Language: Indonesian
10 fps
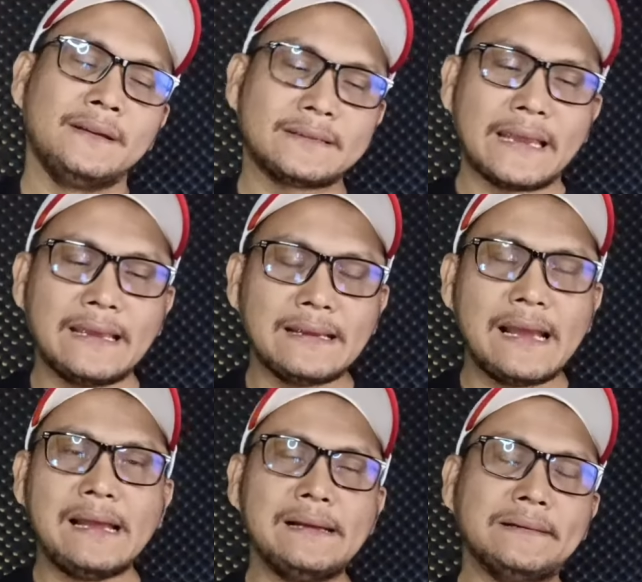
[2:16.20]

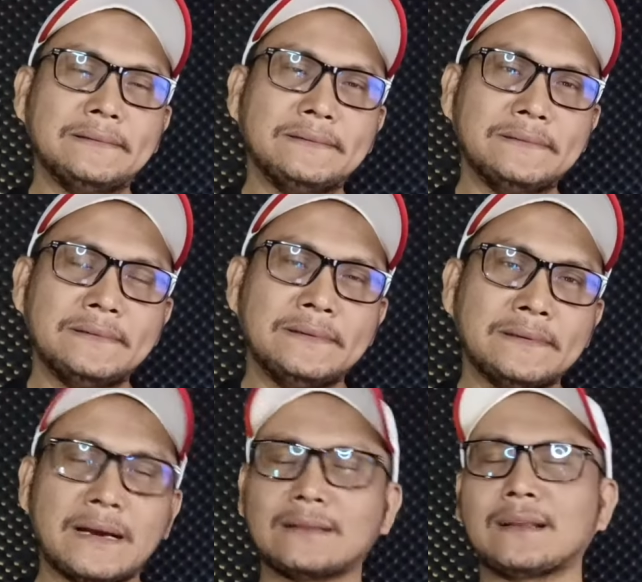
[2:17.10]
Sehingga
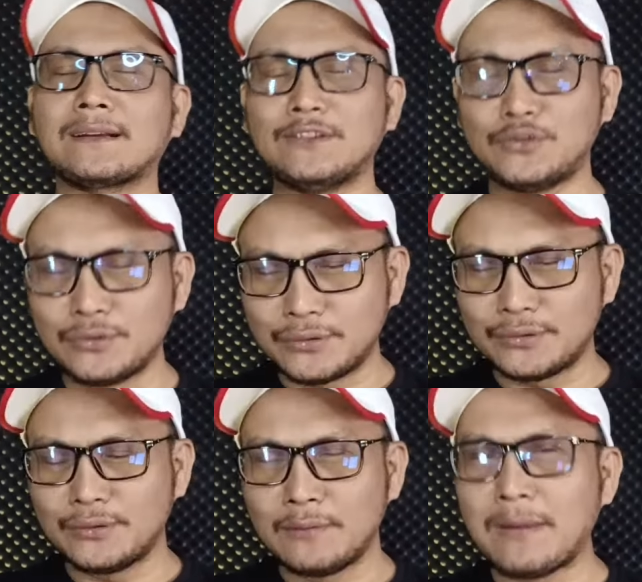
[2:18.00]
gak terkejut
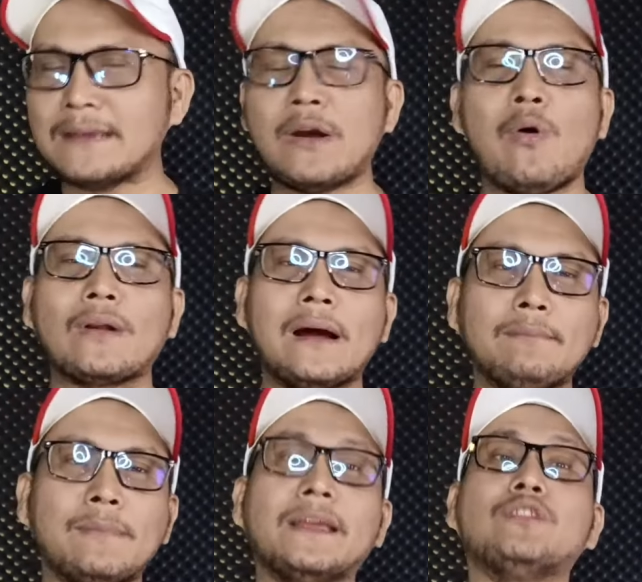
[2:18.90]
banyak
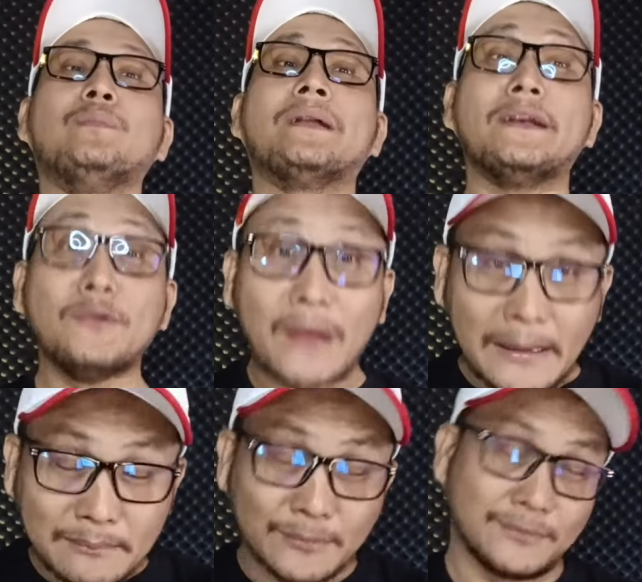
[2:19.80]
orang begitu
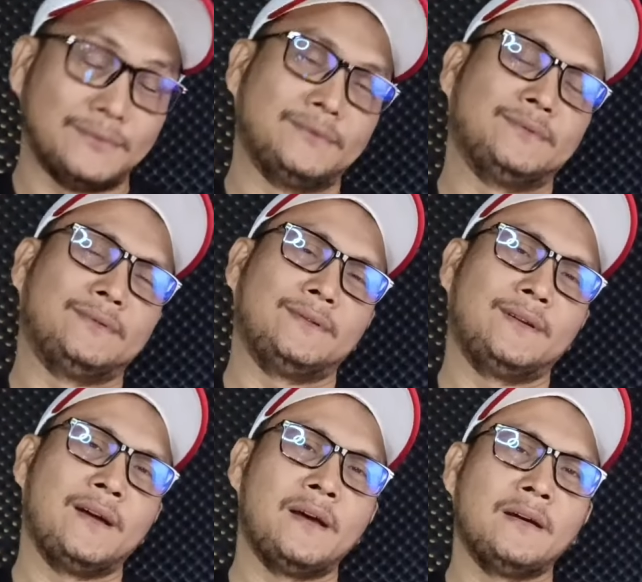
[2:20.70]
merindukanmu.
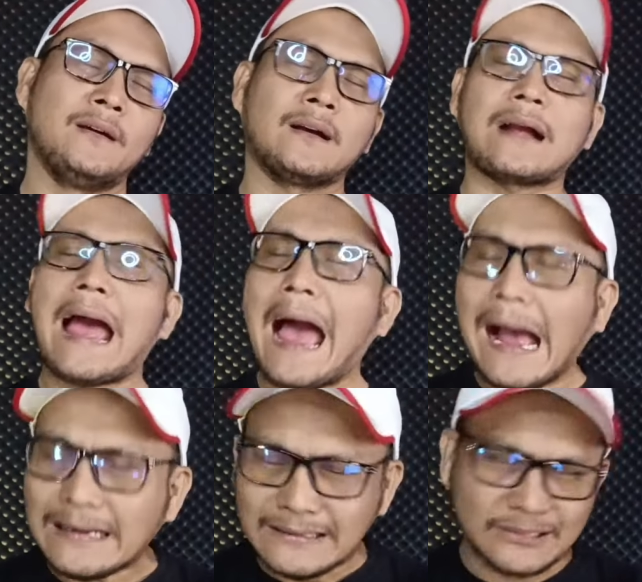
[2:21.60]

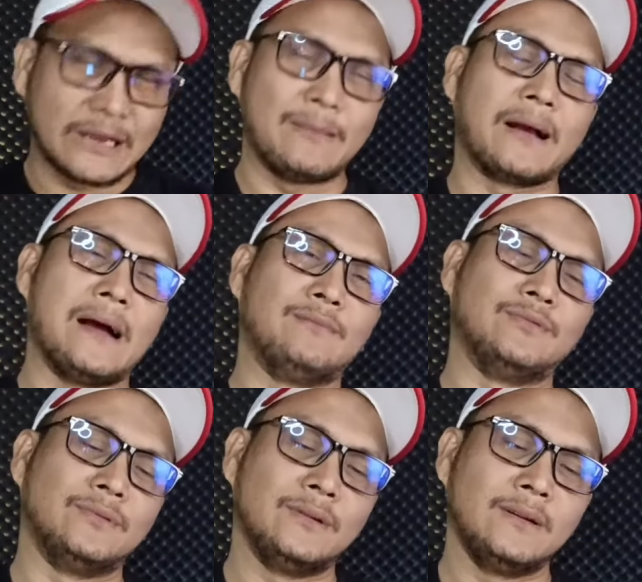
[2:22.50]
Kangen sama
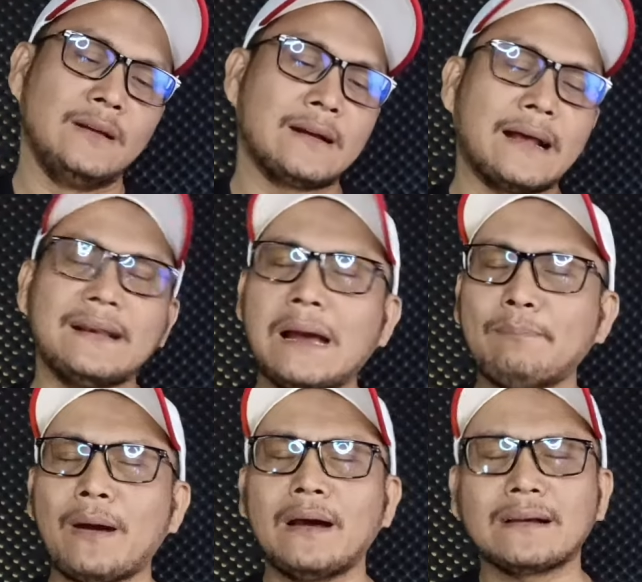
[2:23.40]
kamu. Karena
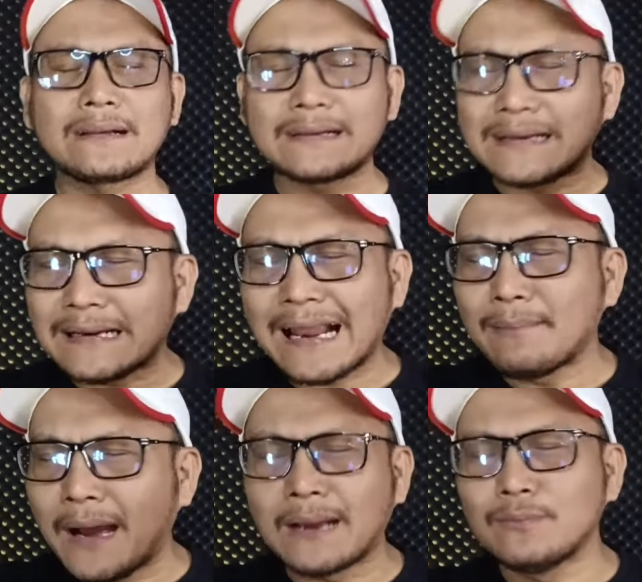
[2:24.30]
apa?
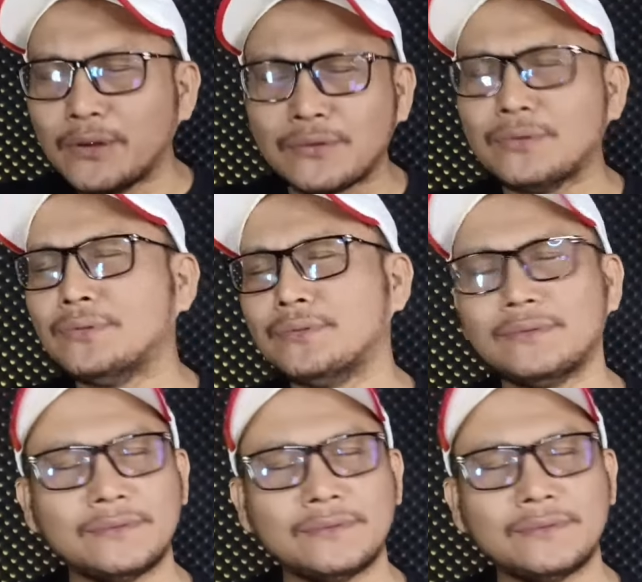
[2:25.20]
Keramahanmu itu